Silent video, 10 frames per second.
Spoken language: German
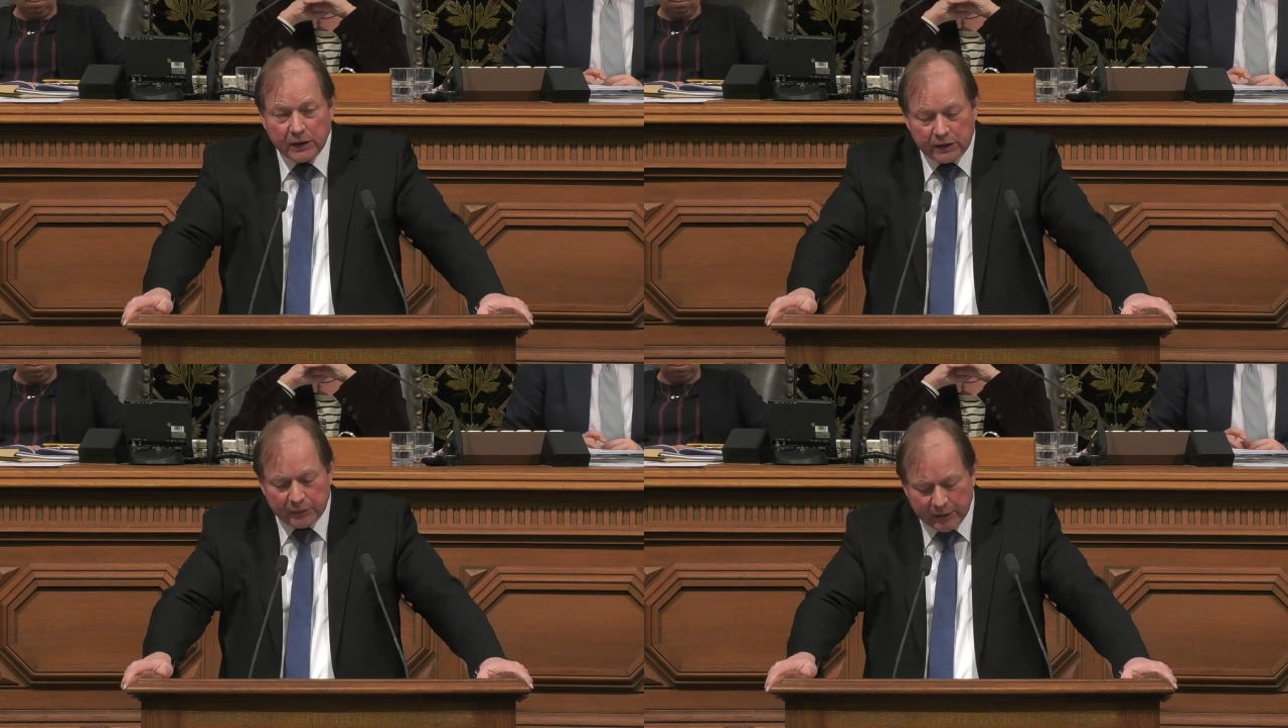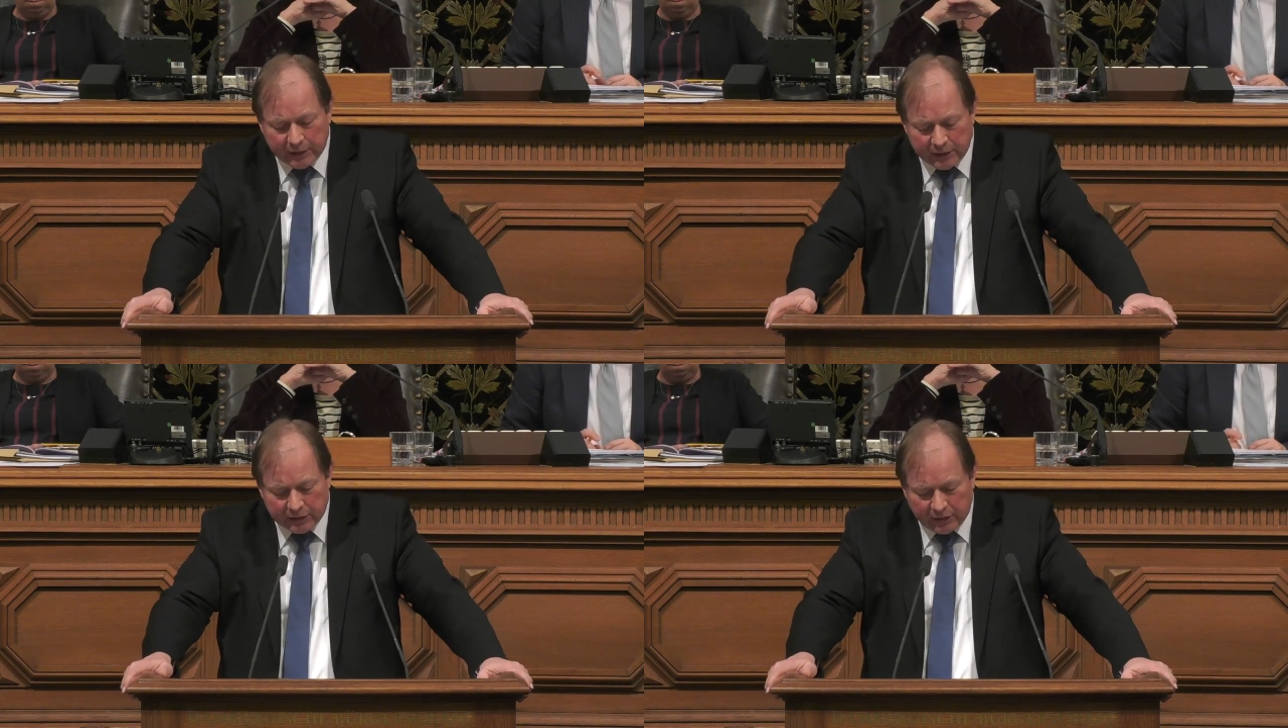Die
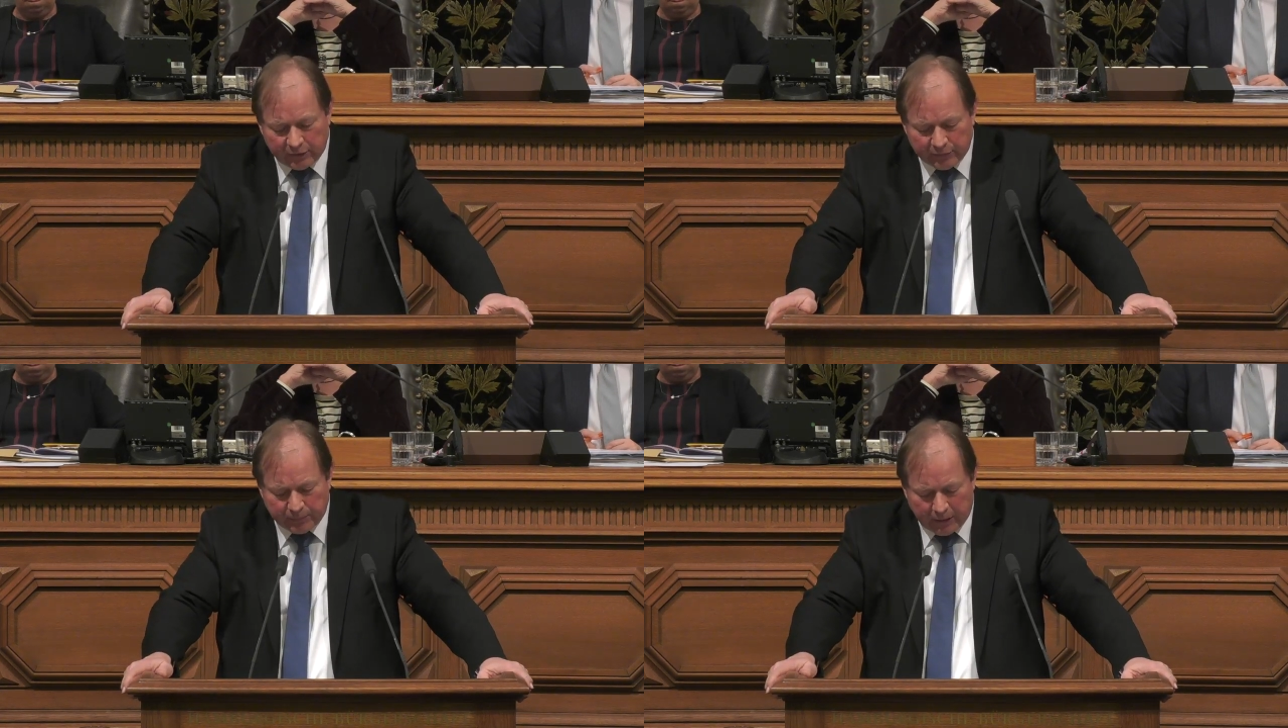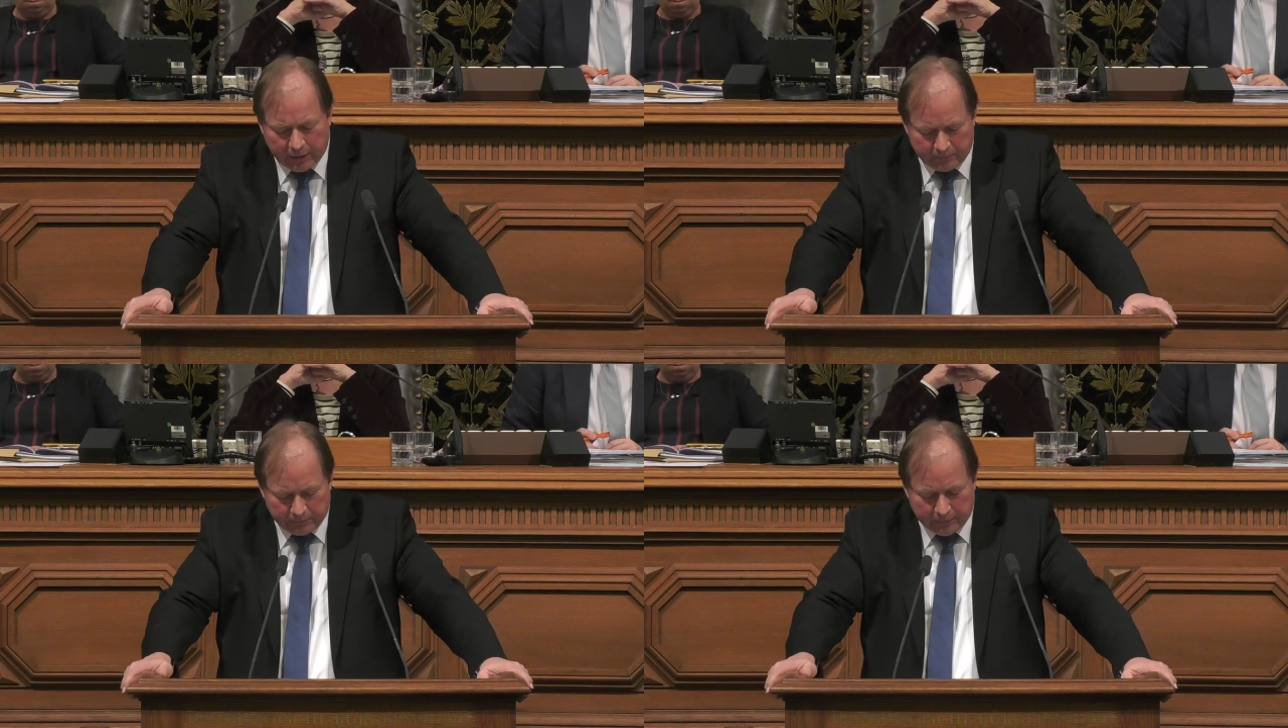Mitgliedschaft
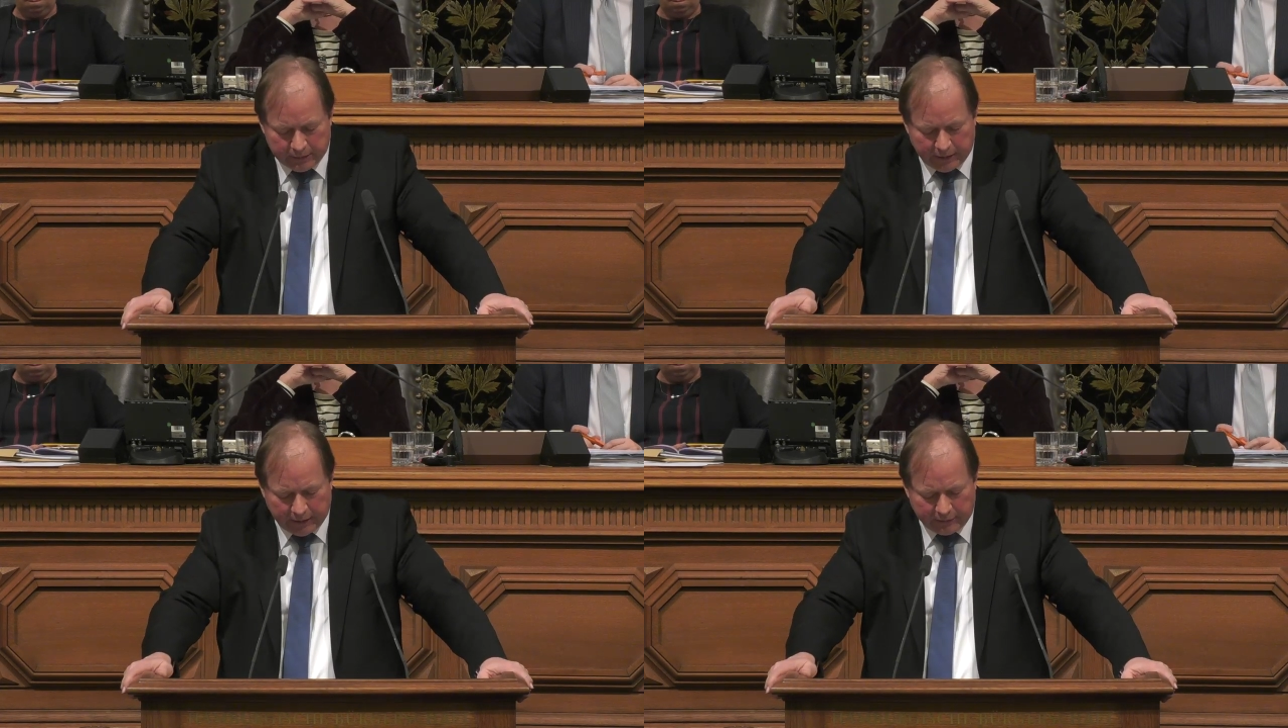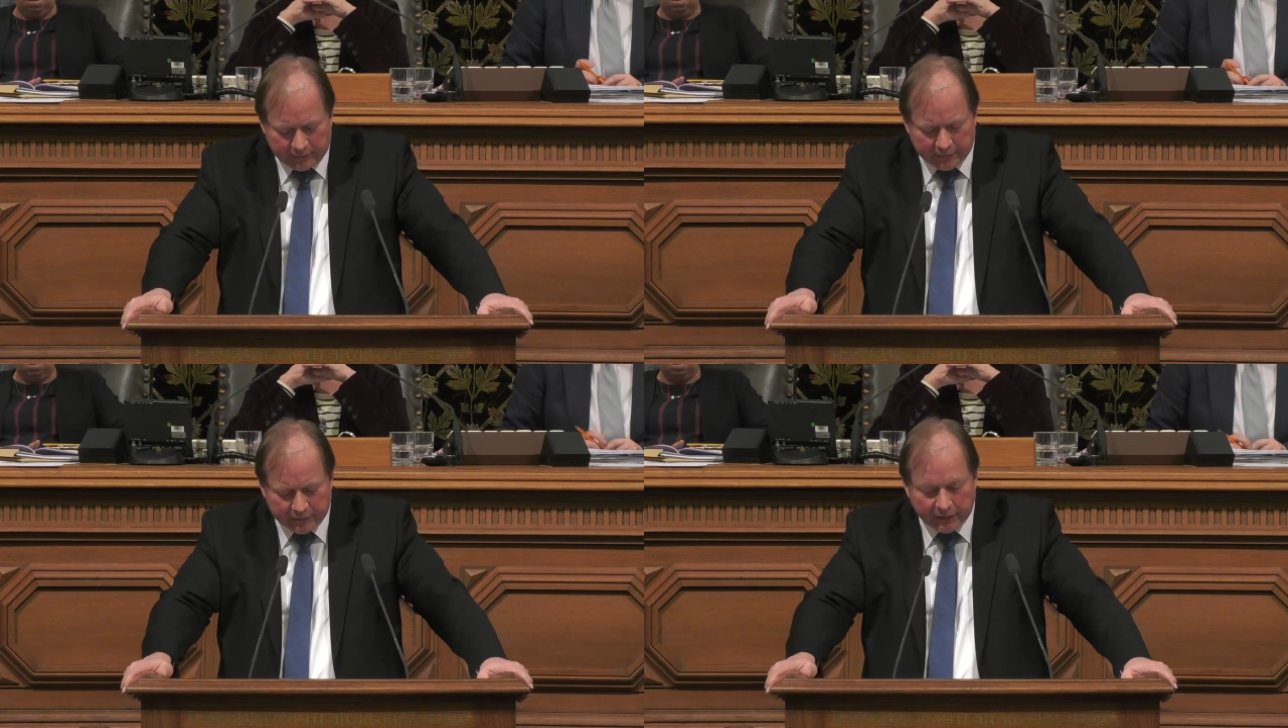beim IS
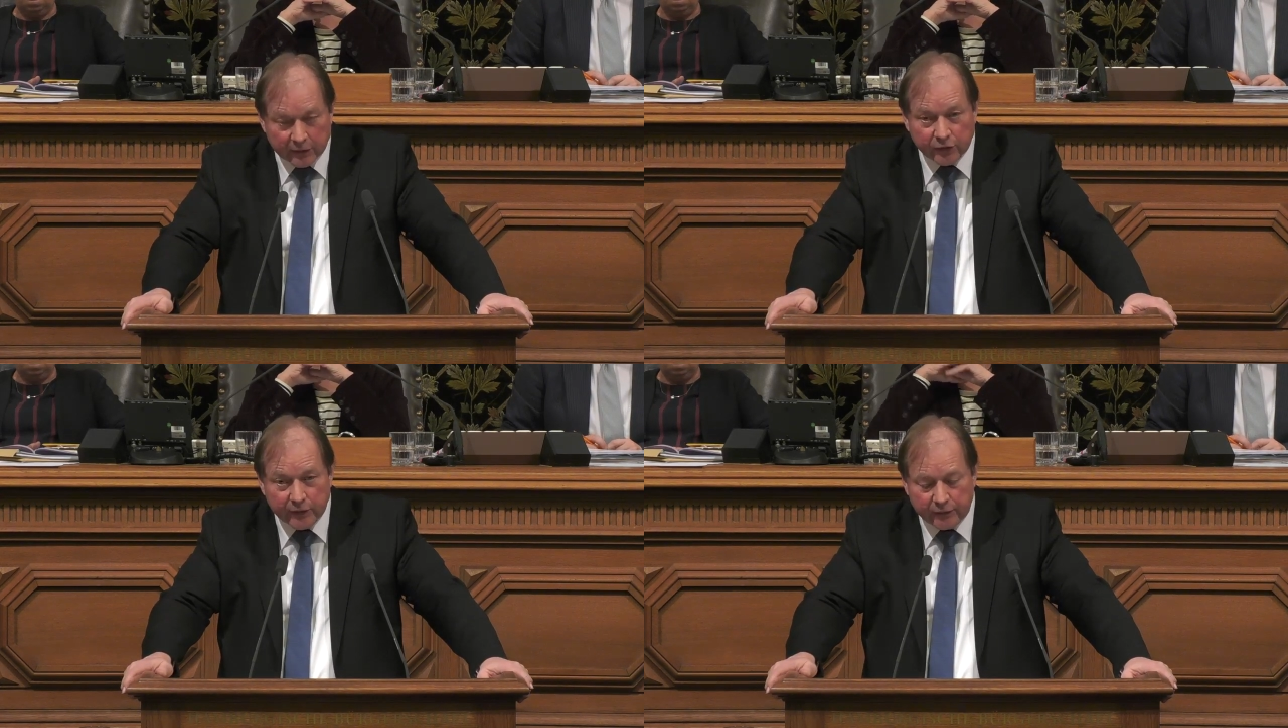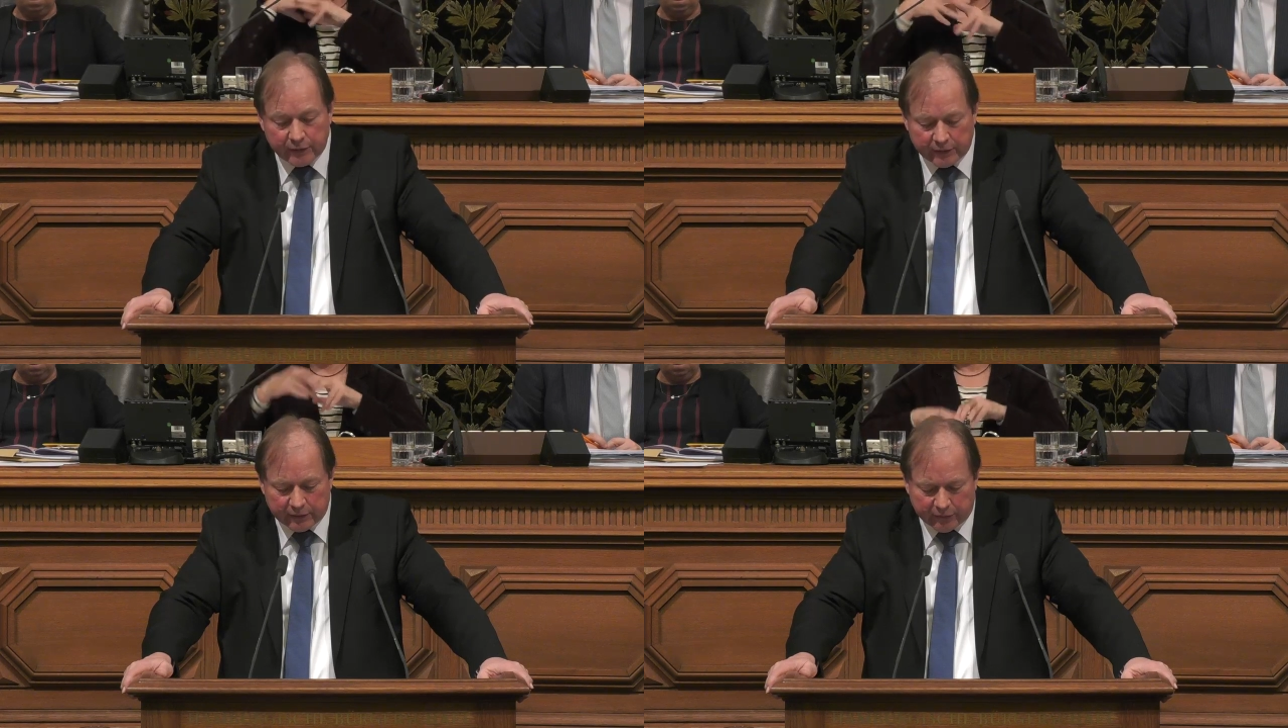ist ein
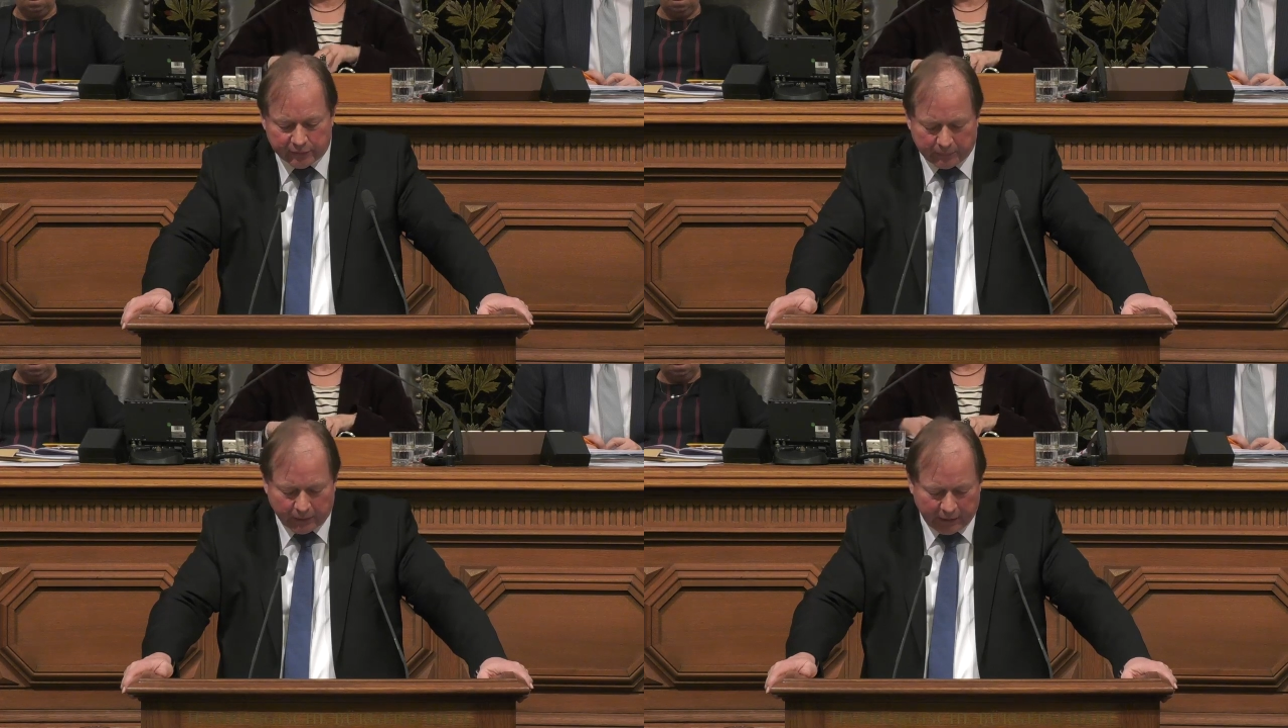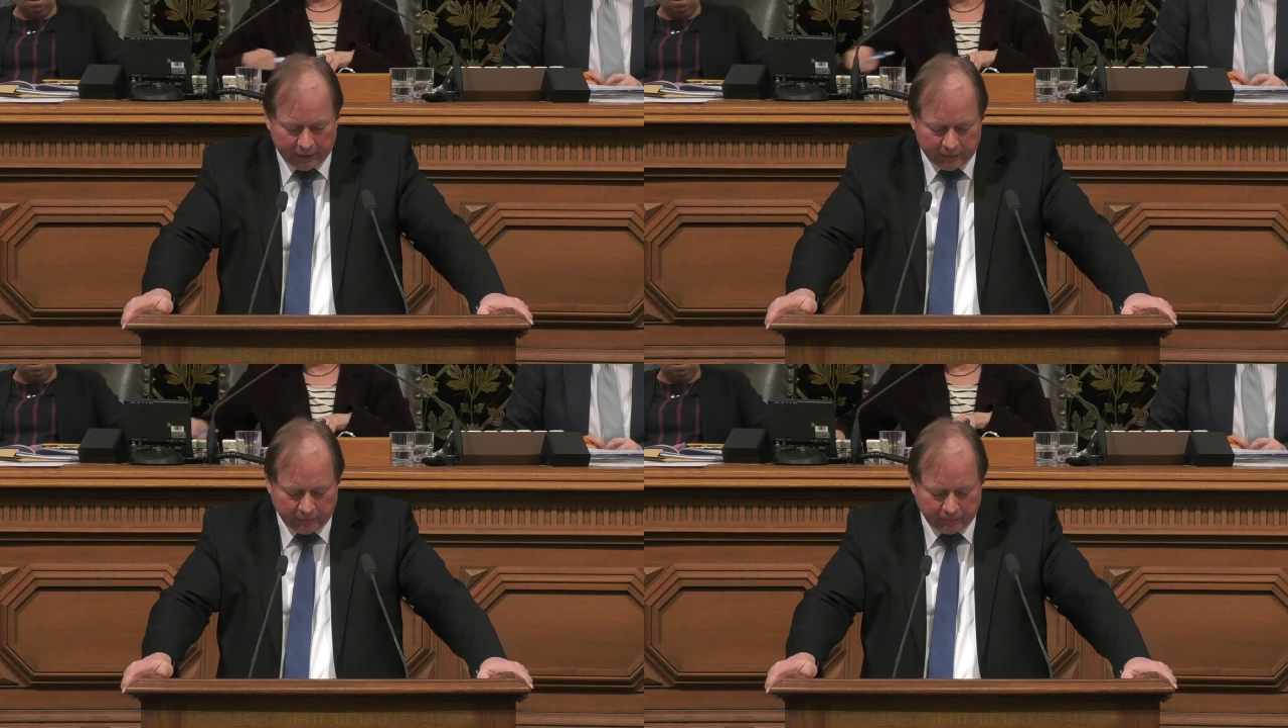schwerwiegendes
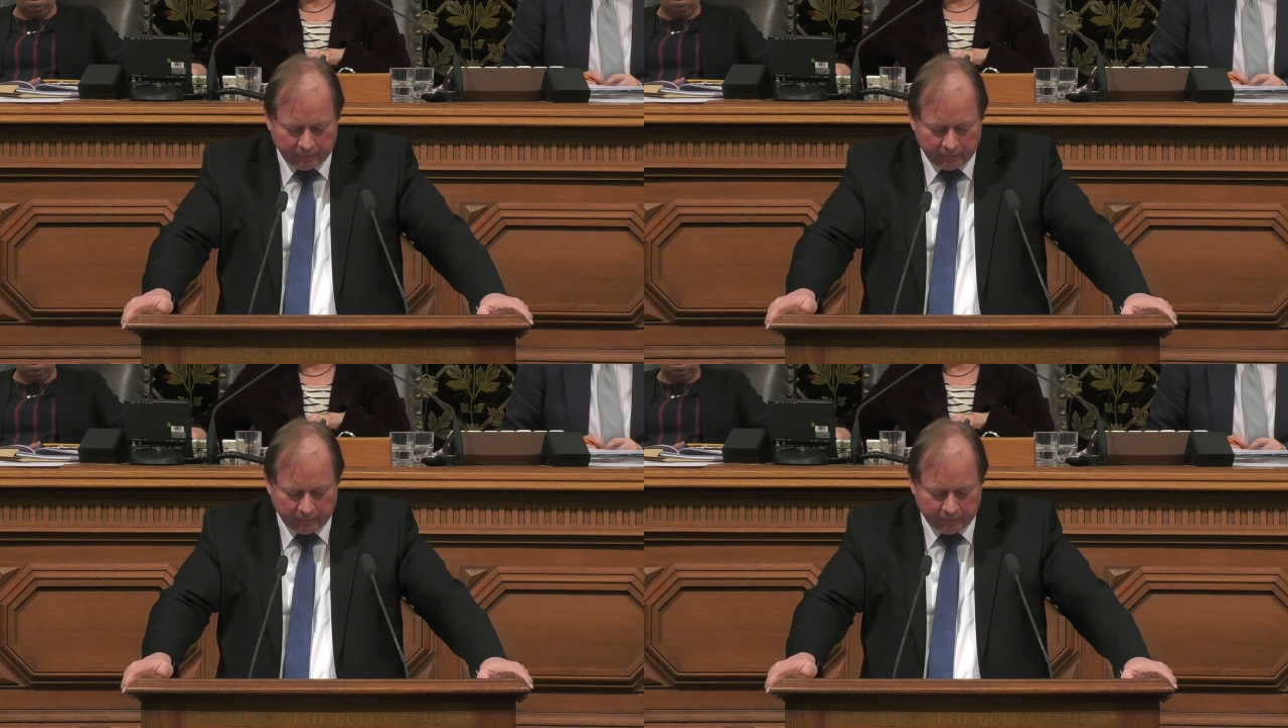Verbrechen